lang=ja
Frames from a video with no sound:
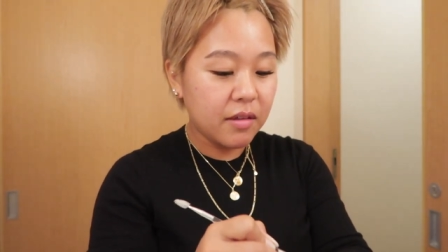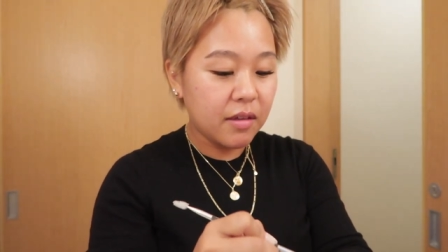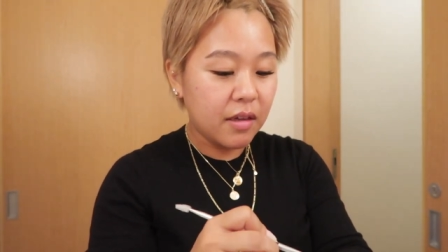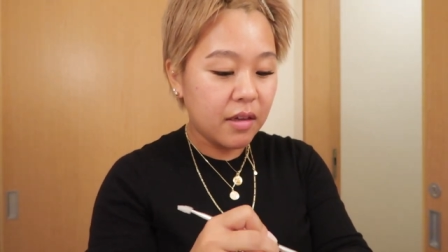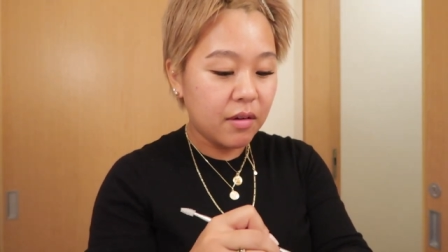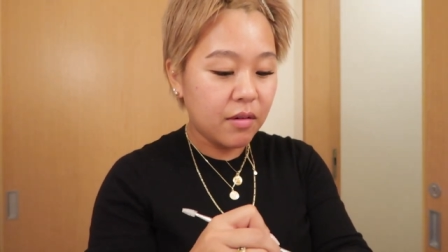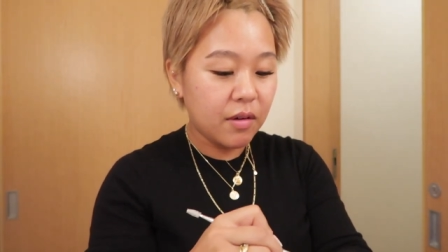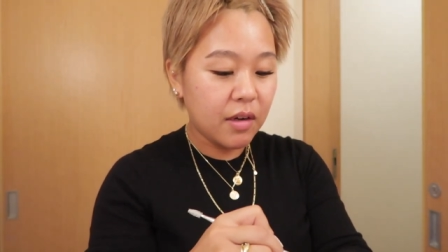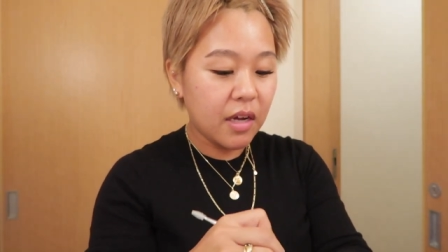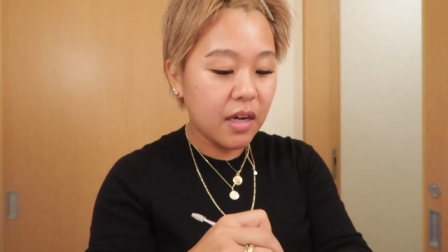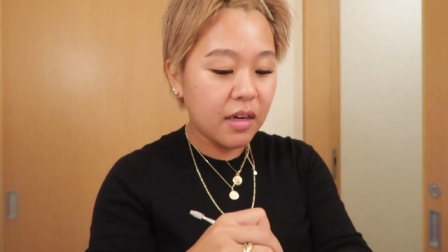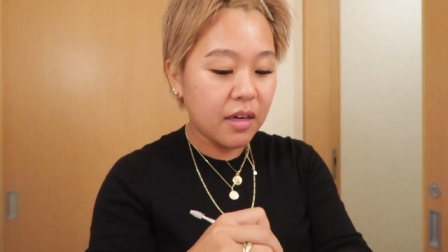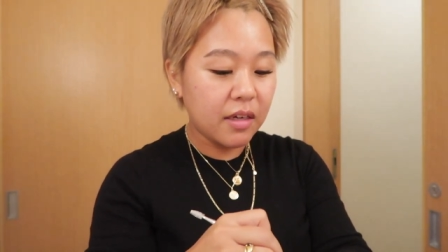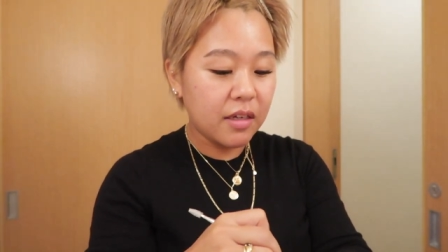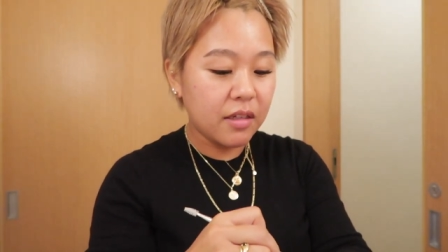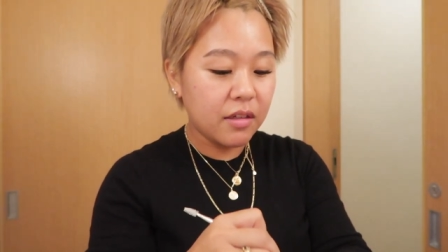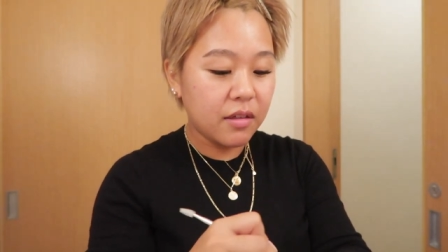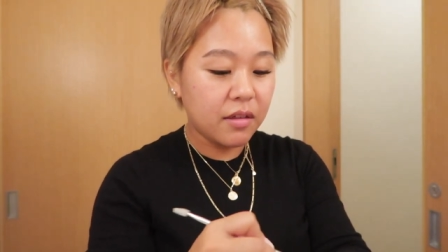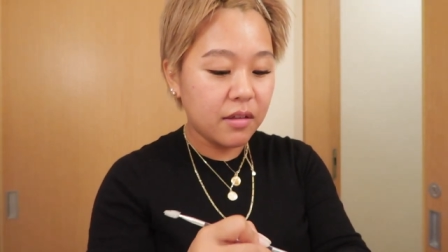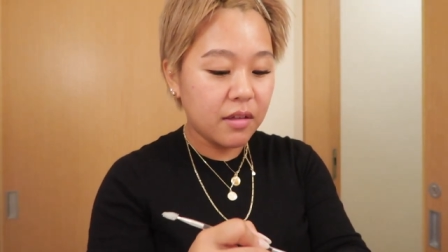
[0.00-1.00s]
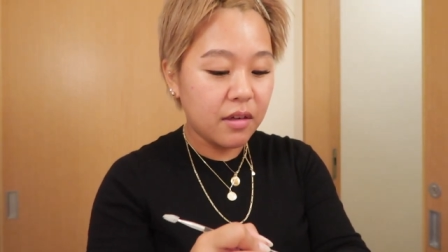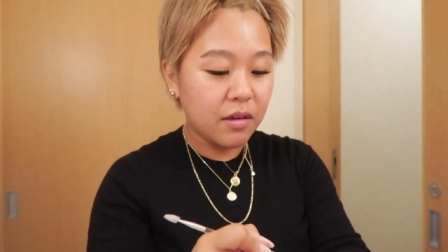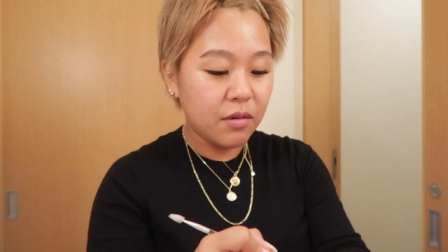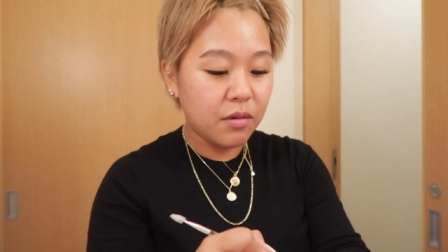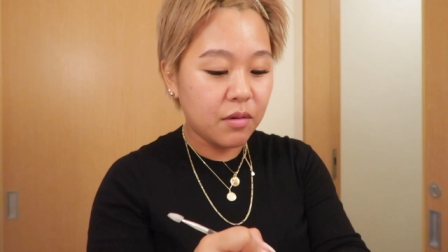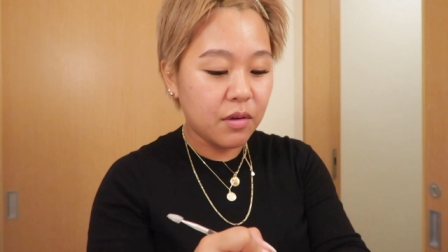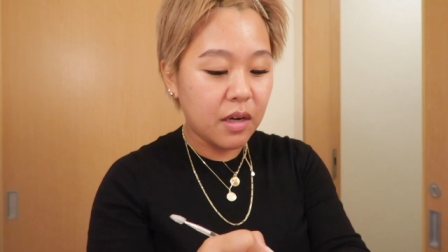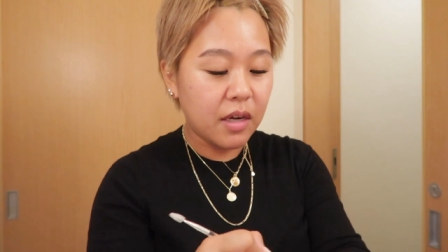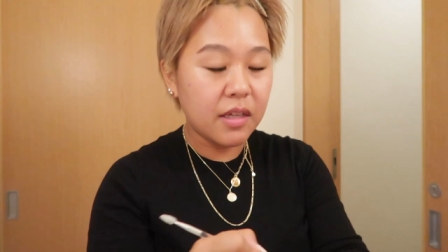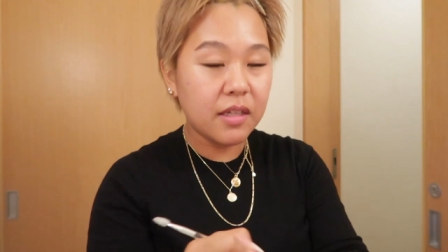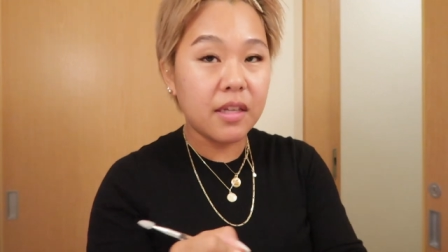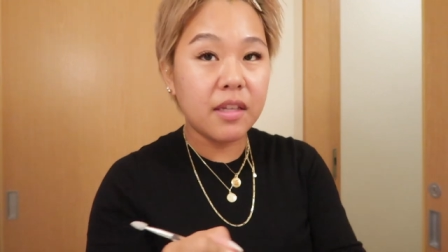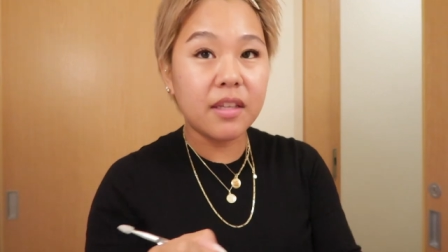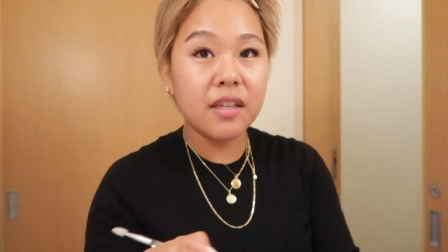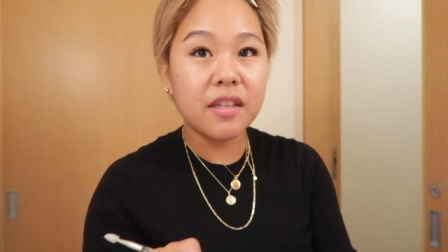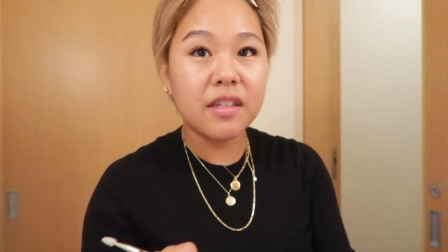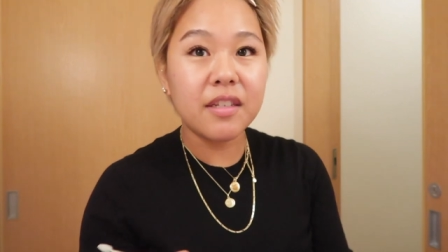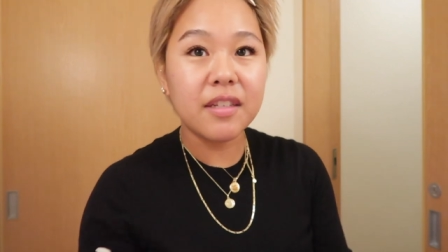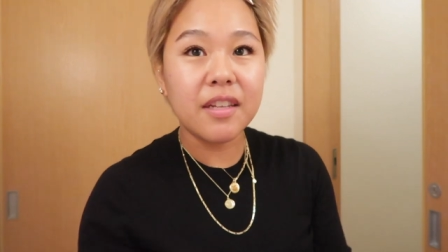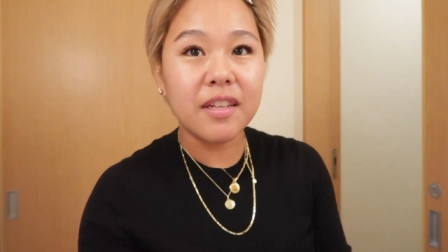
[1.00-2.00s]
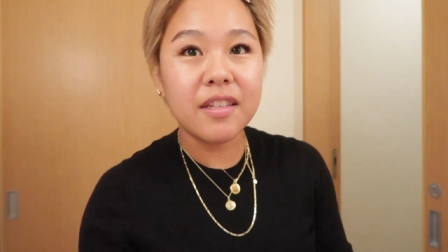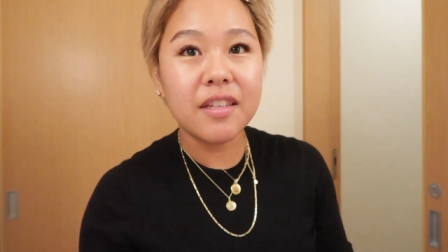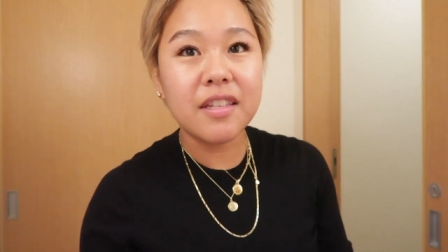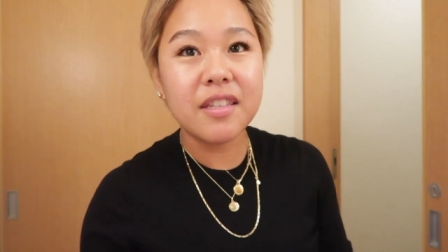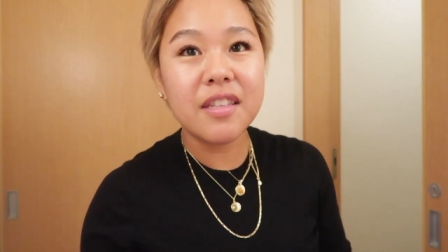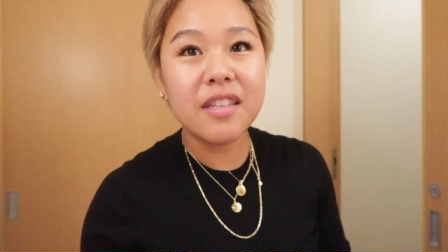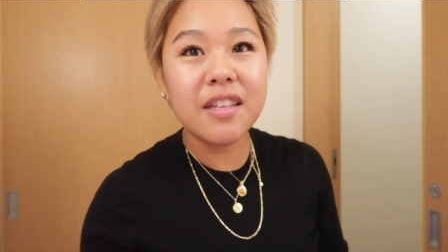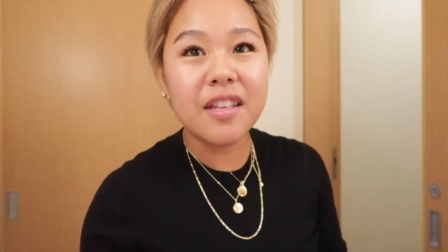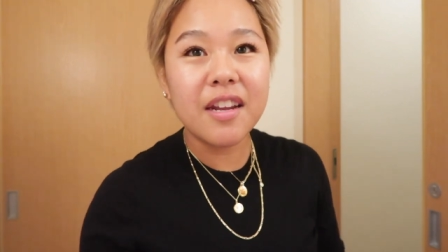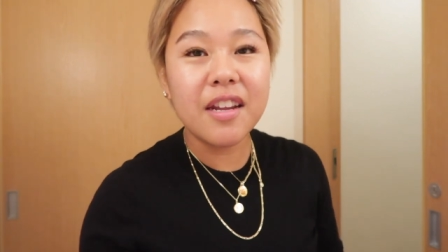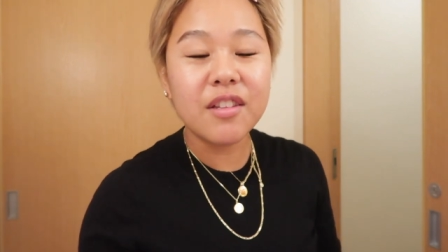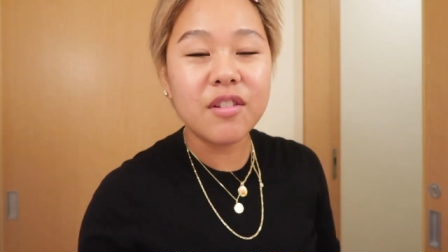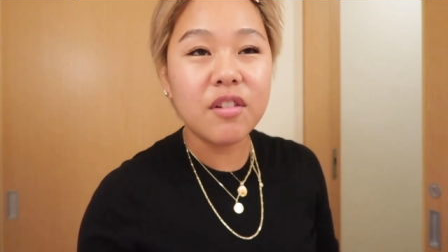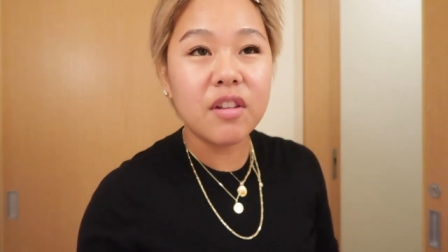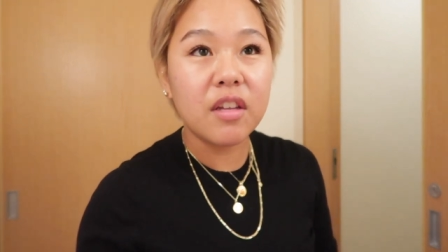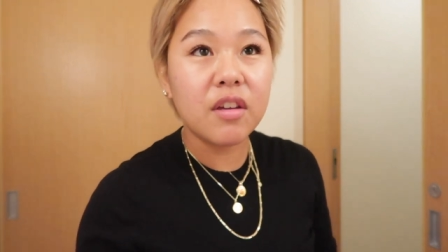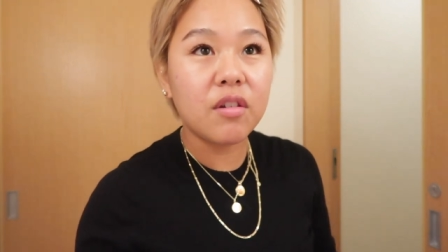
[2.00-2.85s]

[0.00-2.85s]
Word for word: んでいる海外に住んでいるお母さんたちでディズニーランドに